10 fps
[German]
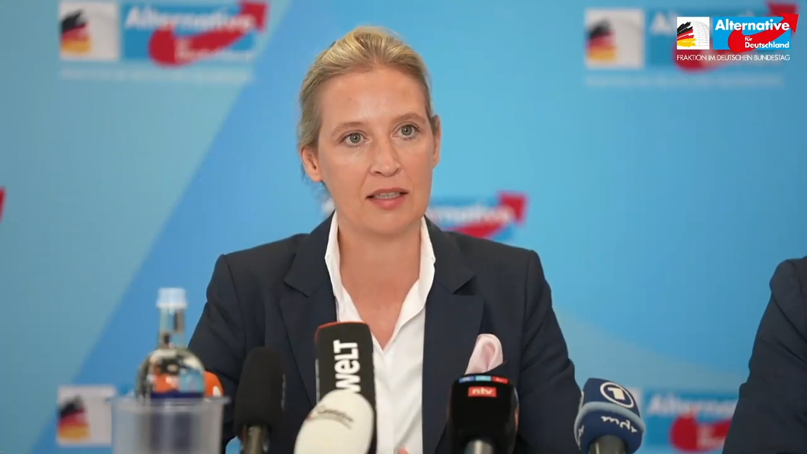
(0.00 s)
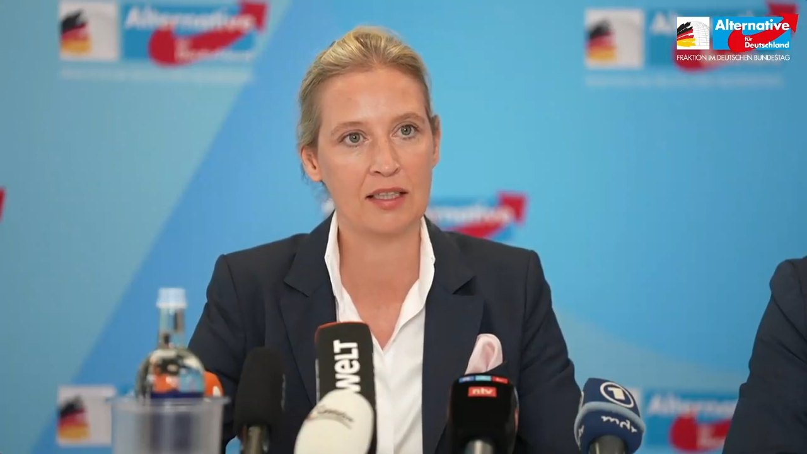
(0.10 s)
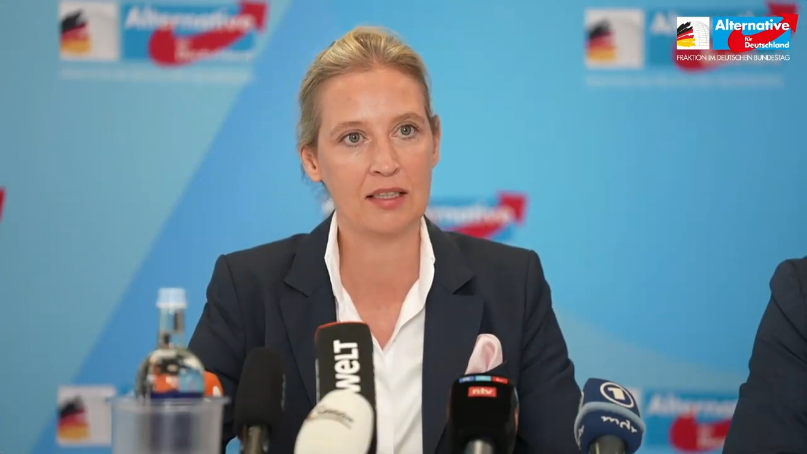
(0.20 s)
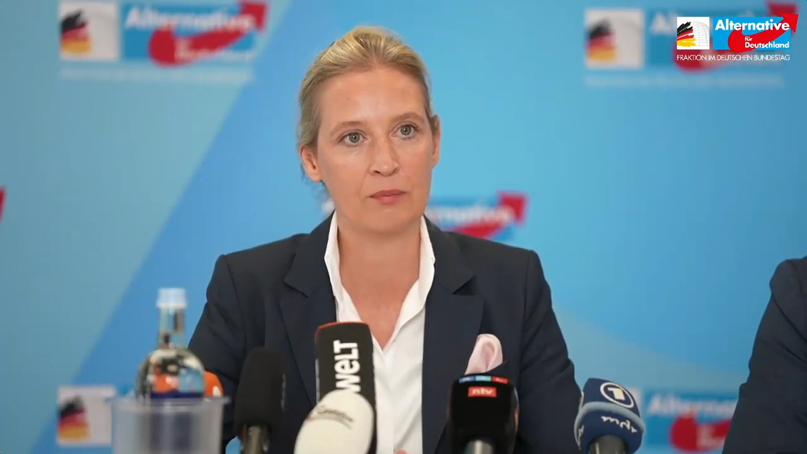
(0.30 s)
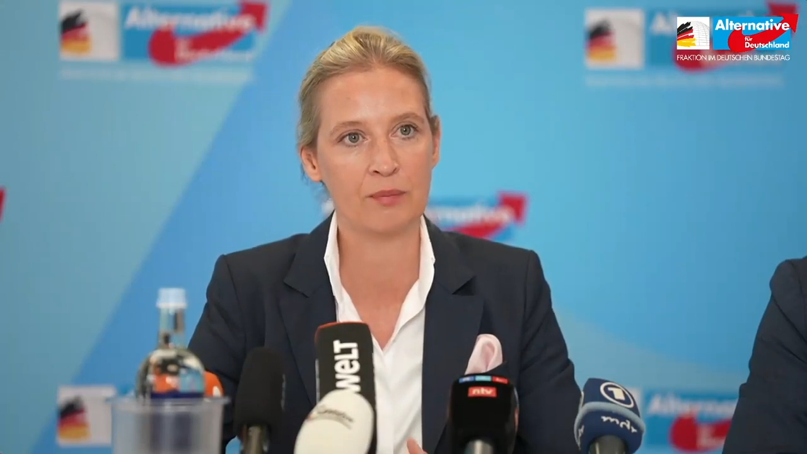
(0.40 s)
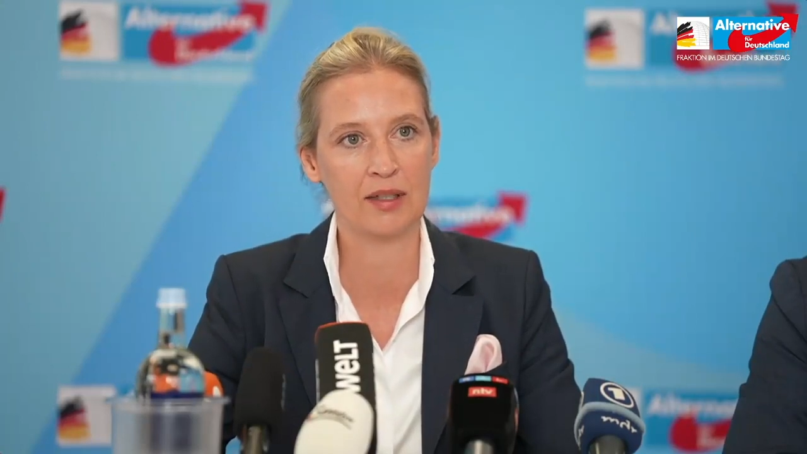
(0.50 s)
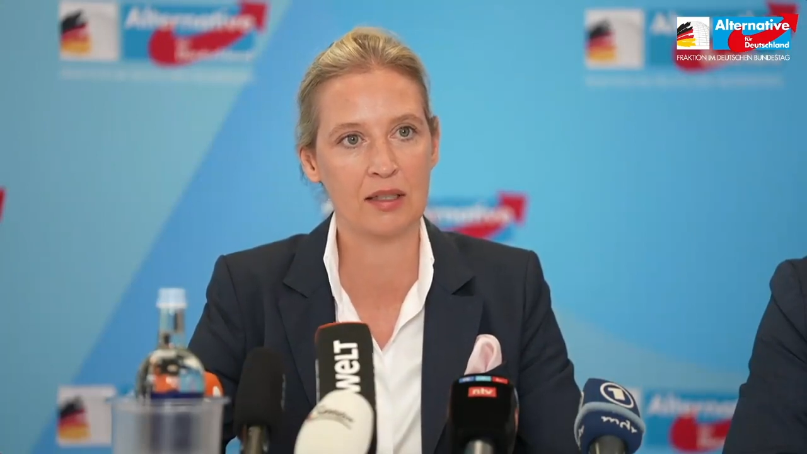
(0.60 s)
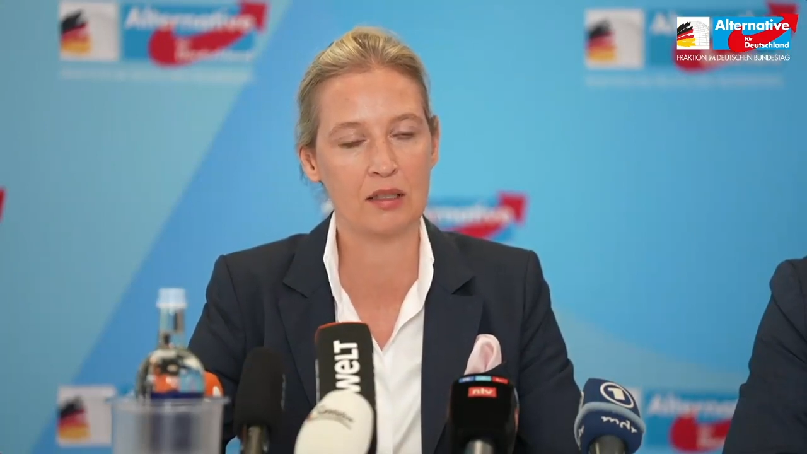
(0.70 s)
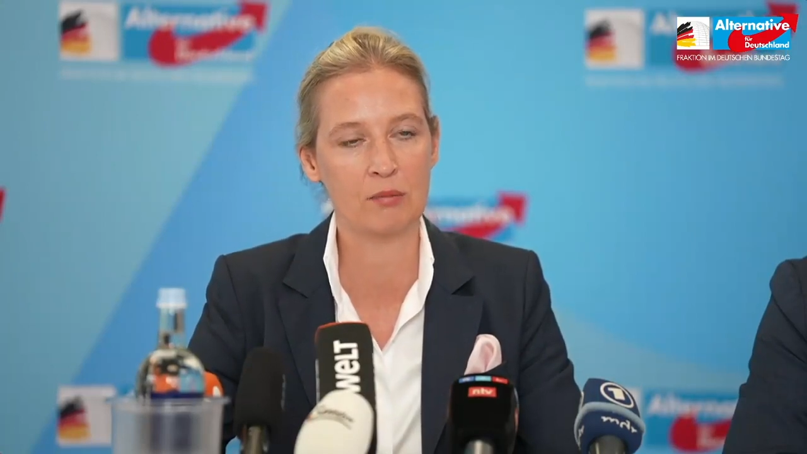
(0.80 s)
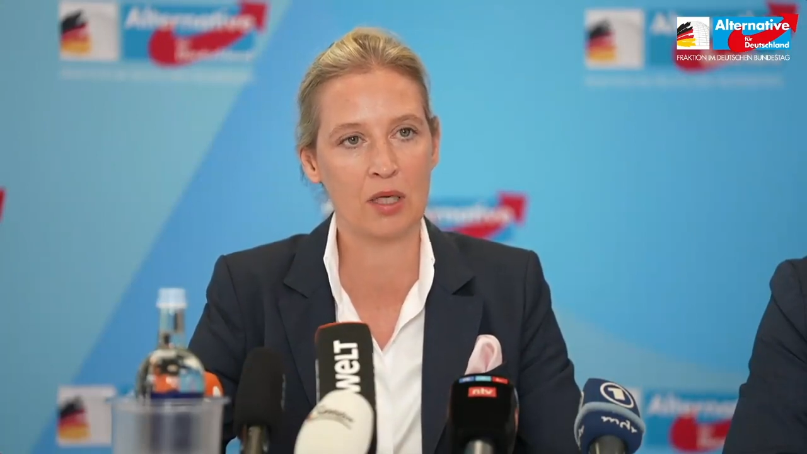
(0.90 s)
hier
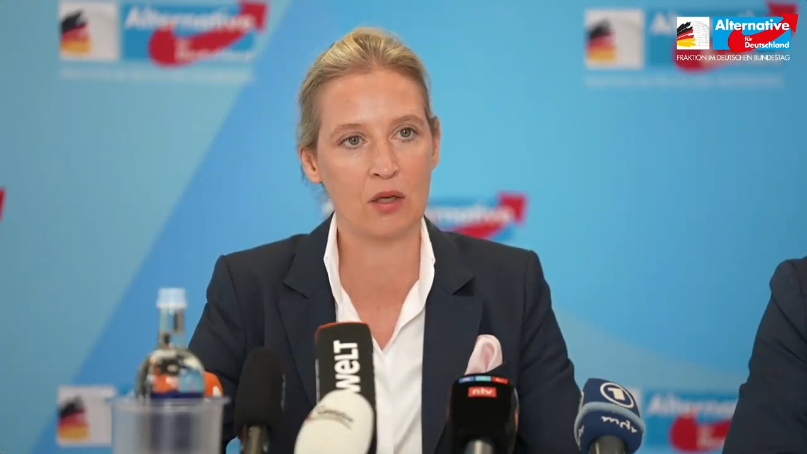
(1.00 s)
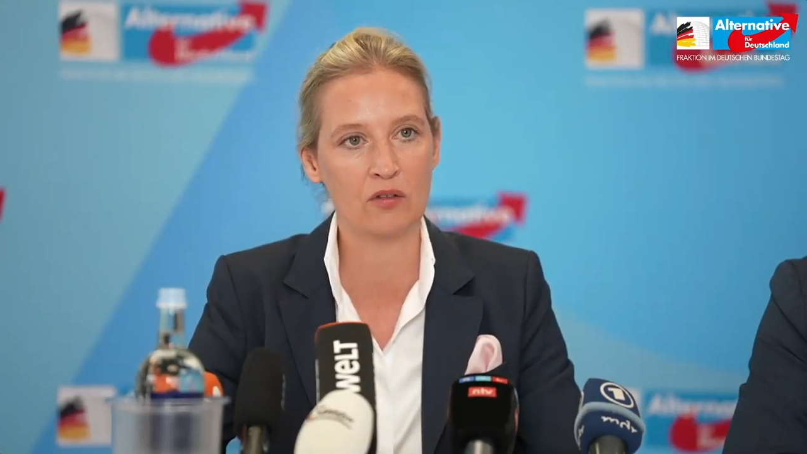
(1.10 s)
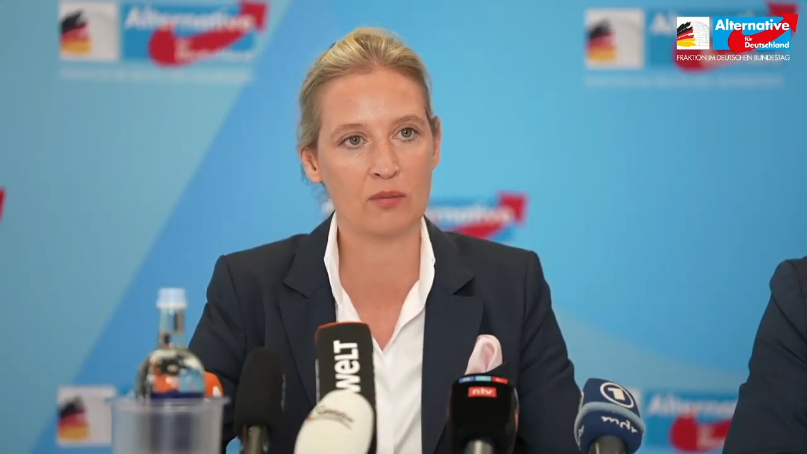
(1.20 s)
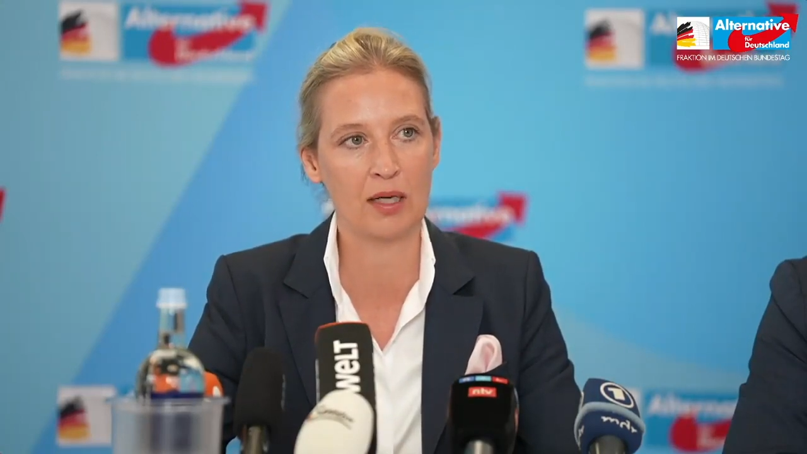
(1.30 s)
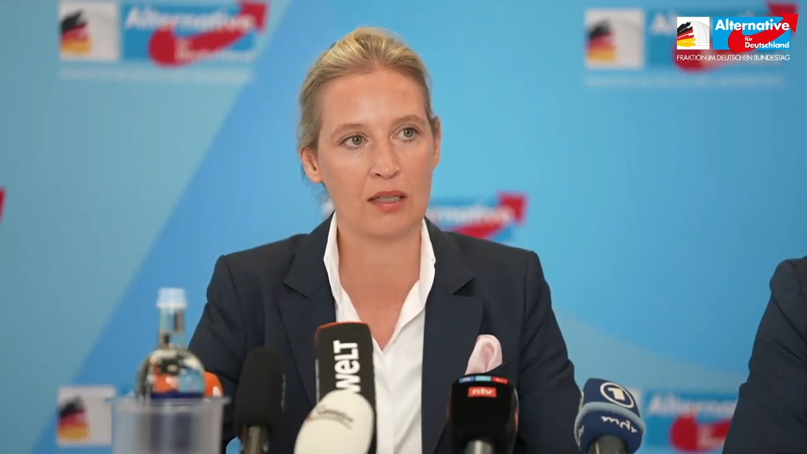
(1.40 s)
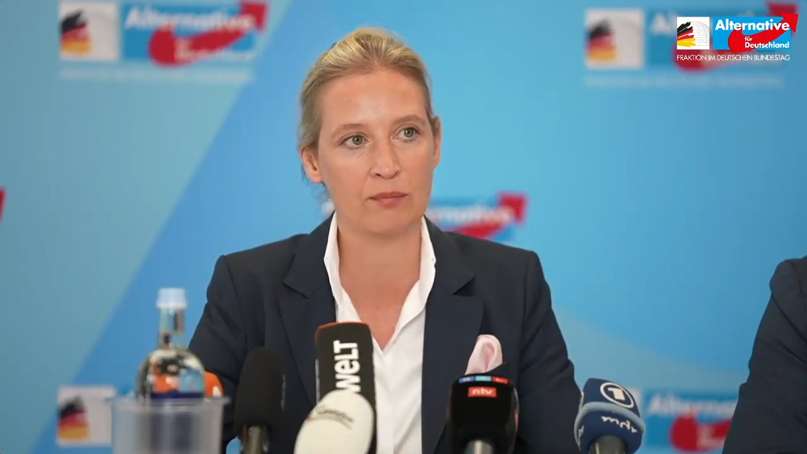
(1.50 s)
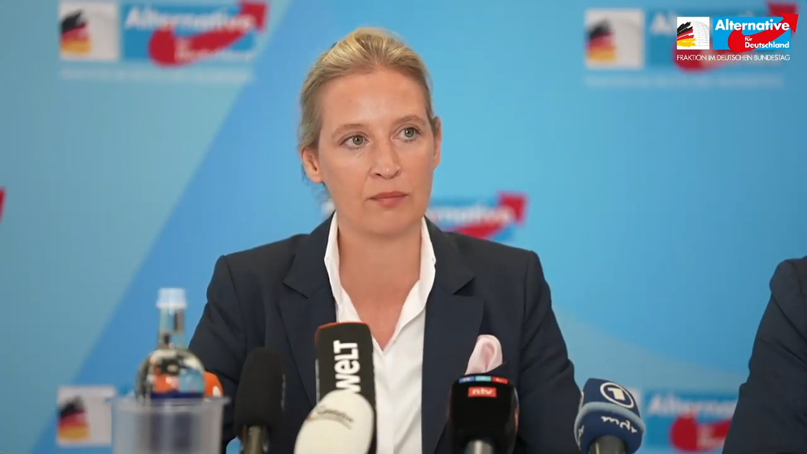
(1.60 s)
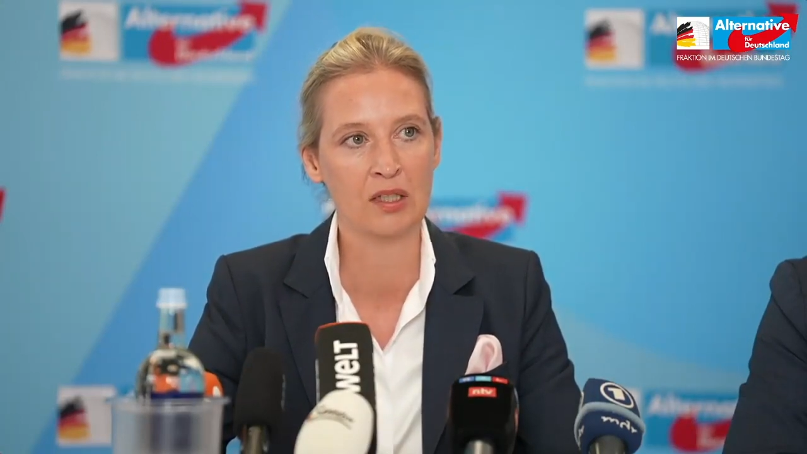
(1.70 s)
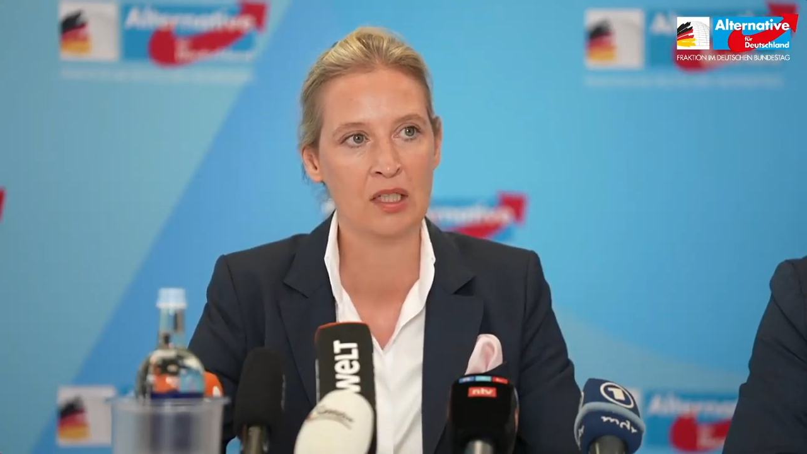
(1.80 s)
ausmachen.